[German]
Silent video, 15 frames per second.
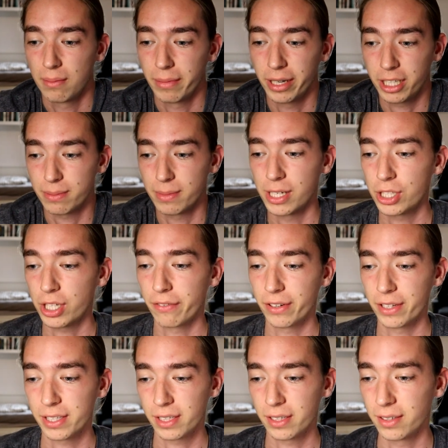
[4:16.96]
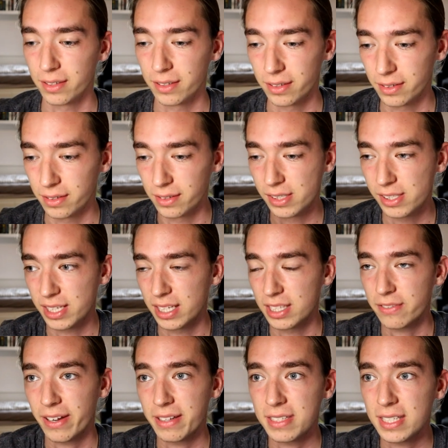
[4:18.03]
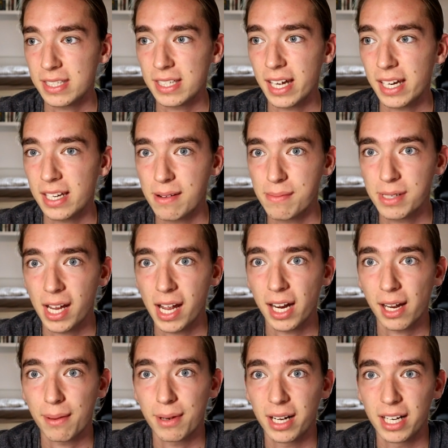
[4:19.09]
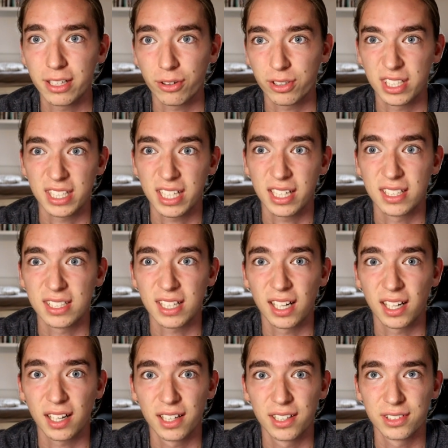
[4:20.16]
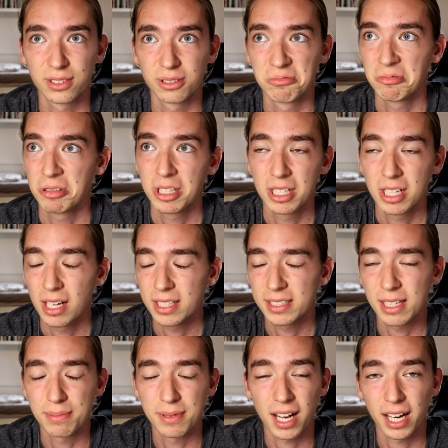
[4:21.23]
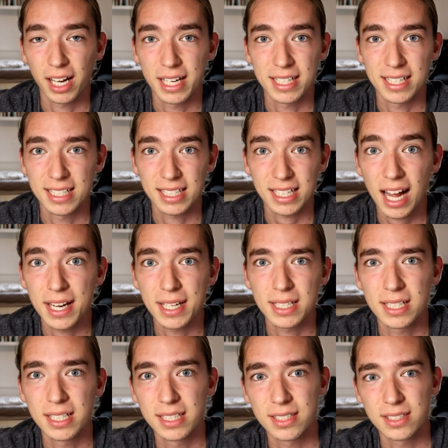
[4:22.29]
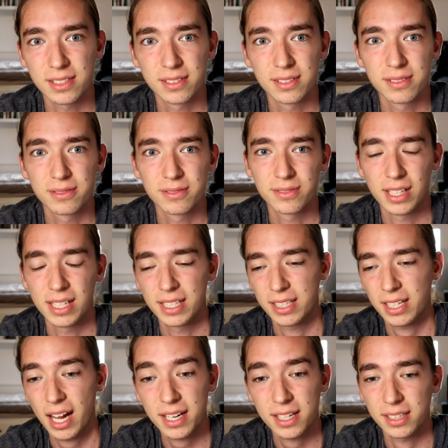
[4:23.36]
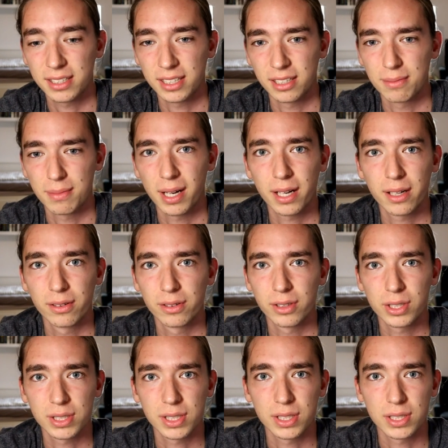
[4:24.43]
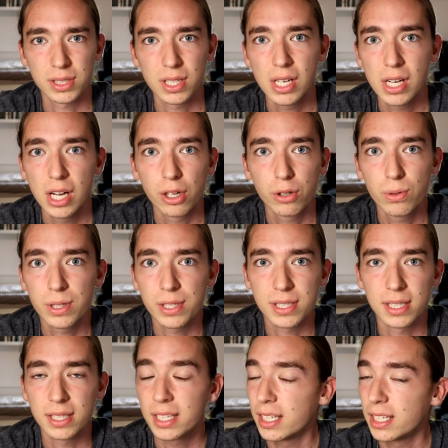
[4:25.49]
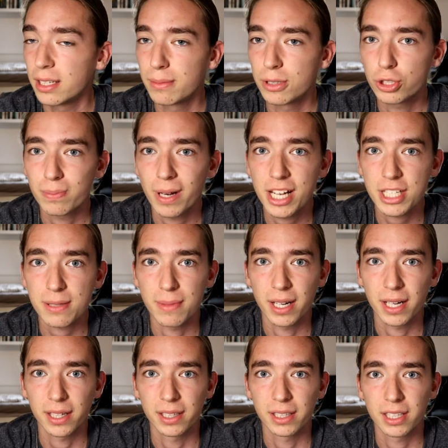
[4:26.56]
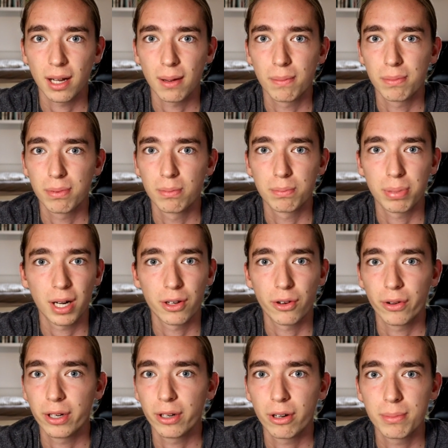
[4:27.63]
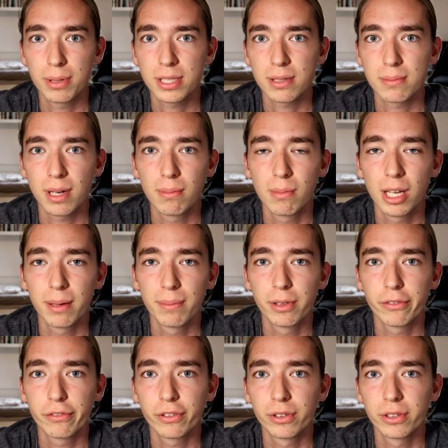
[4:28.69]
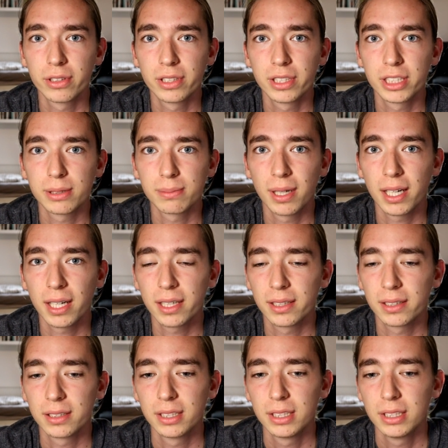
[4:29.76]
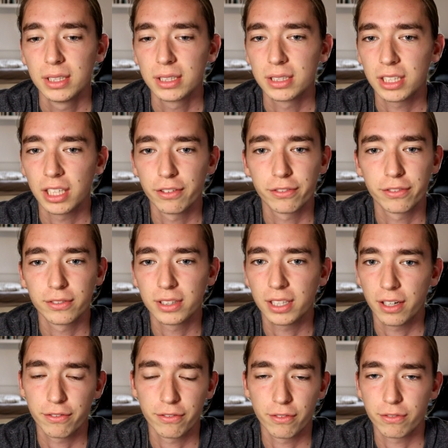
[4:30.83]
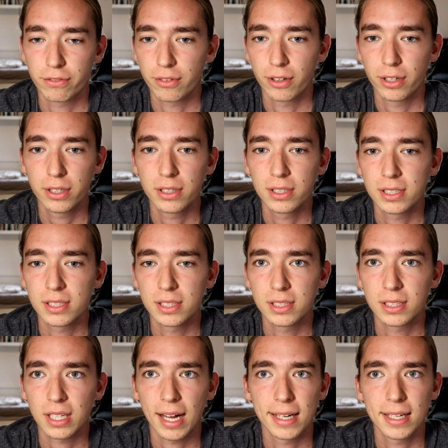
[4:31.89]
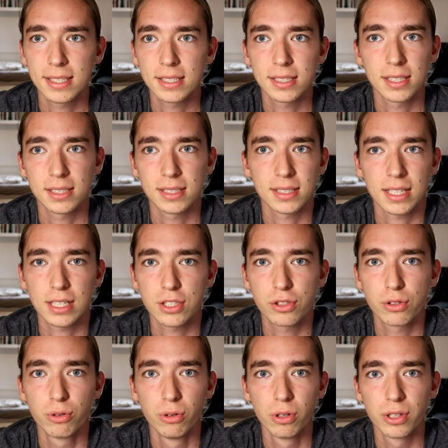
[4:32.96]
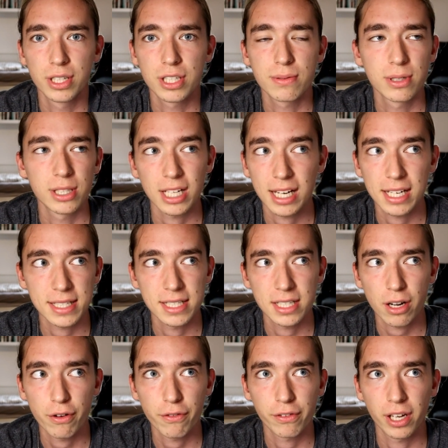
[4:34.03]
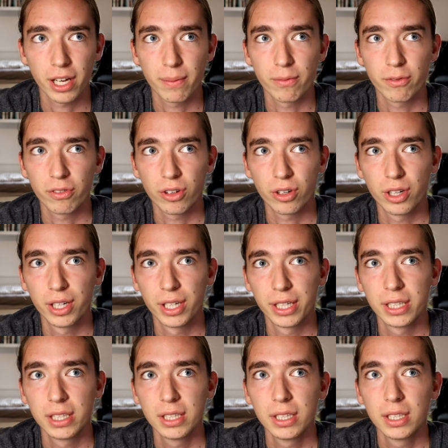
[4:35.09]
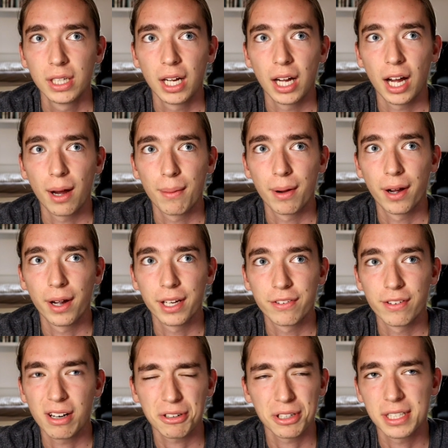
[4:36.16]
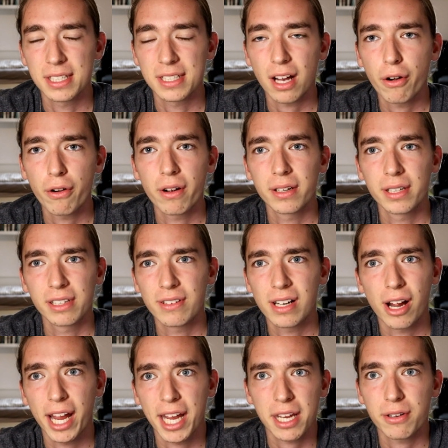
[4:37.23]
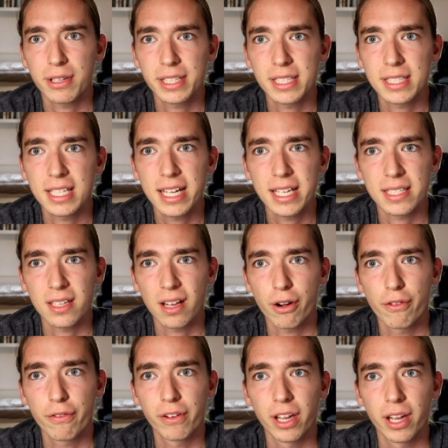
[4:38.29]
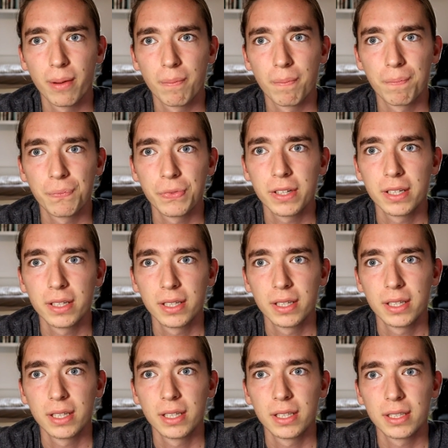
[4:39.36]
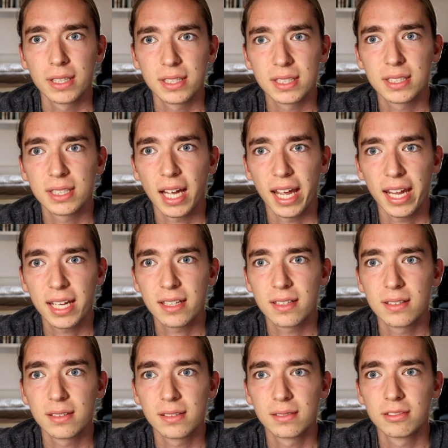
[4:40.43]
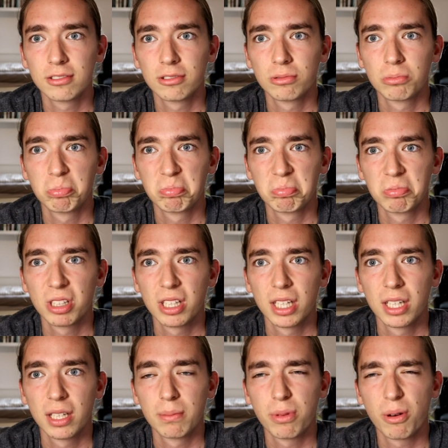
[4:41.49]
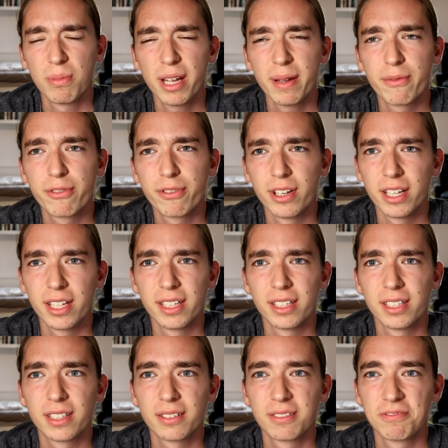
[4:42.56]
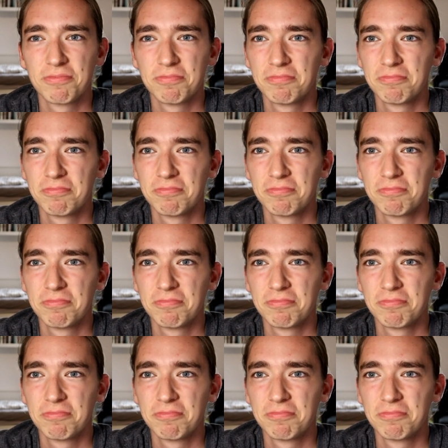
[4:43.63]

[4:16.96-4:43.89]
Manchmal schaffe ich äh, 10, 20 Seiten am Tag, aber halt auch nicht jeden Tag. Also es gibt Tage, an denen ich gar nicht lese, weil ich andere Dinge mache. Und das ist cool. Das sind Dinge, die mir Spaß machen. Ich habe ein paar neue Hobbys in meinem Leben gefunden, die ich mache. treffe treff Freunde. Das ist alles, das ist alles cool. Und das würde ich alles nicht aufgeben wollen. Aber ich will auch nicht das, ich will eigentlich auch nicht das Lesen aufgeben. Das ist echt ein Problem, finde ich.